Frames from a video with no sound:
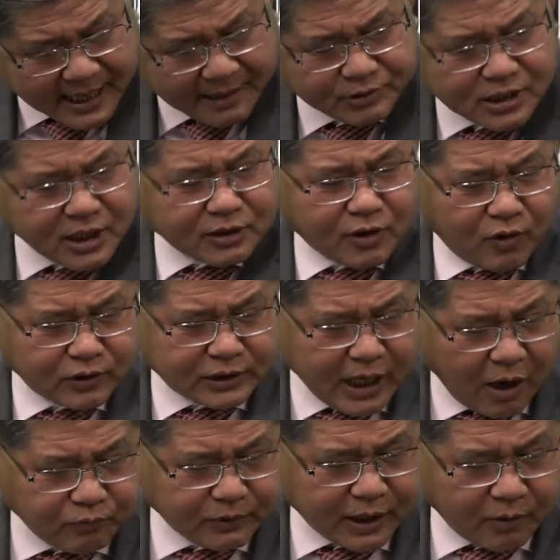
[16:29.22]
làm trước rồi vâng. thì
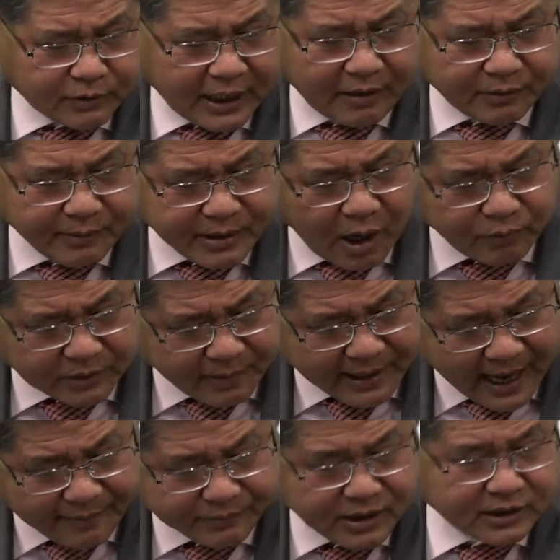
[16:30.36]
ông này không làm nếu bây giờ ông này mà
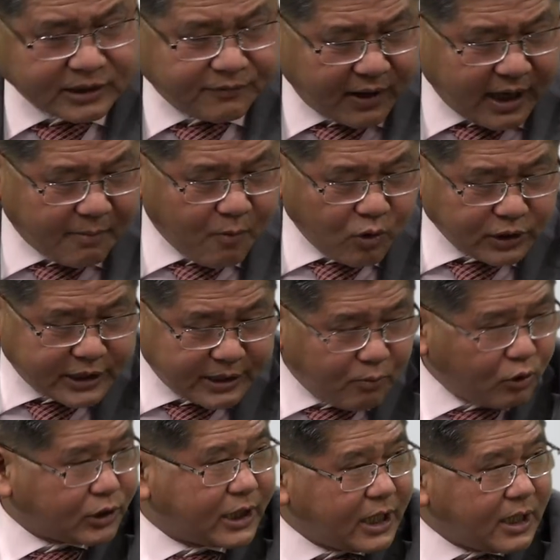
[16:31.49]
làm nữa thì vẫn là
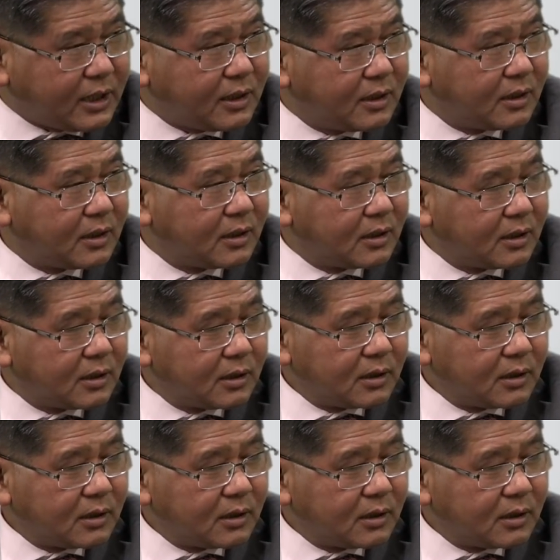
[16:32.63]
4949 đúng vậy